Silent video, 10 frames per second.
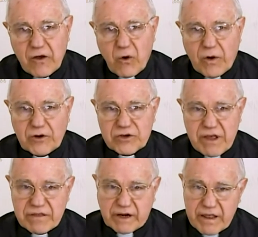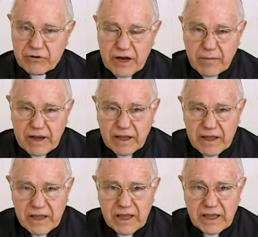cuando se hace razonable
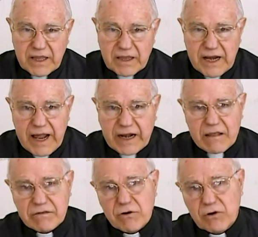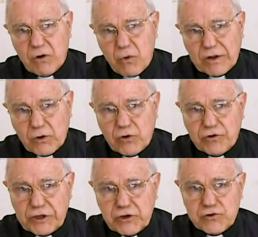y de la razón cuando
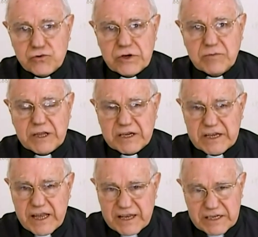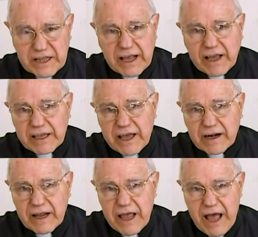conociendo sus límites se deja
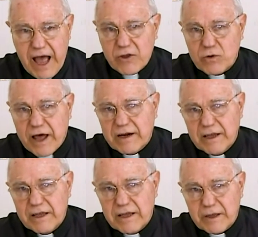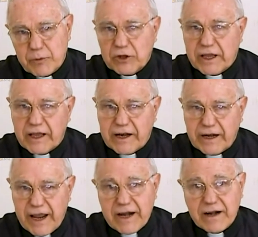guiar, ayudar,
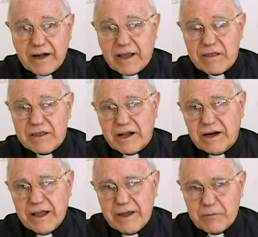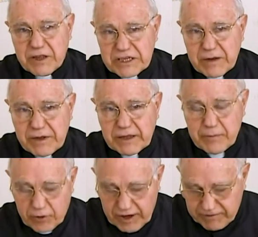proteger, enriquecer precisamente
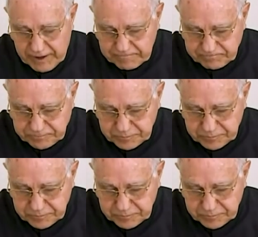por la fe.